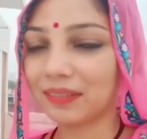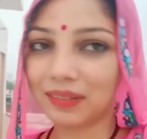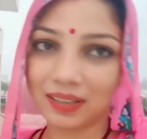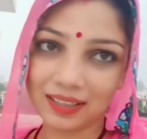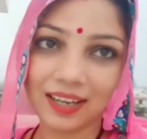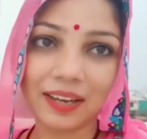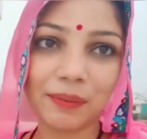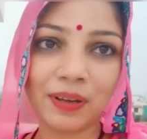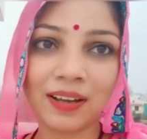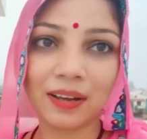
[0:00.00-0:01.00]
है ही
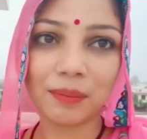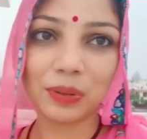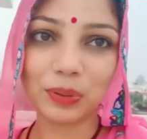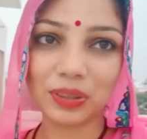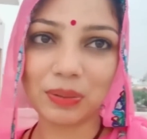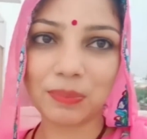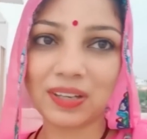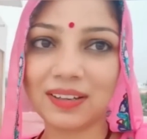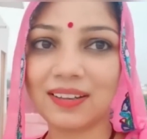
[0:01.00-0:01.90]
गर्मी तो कितने भयंकर है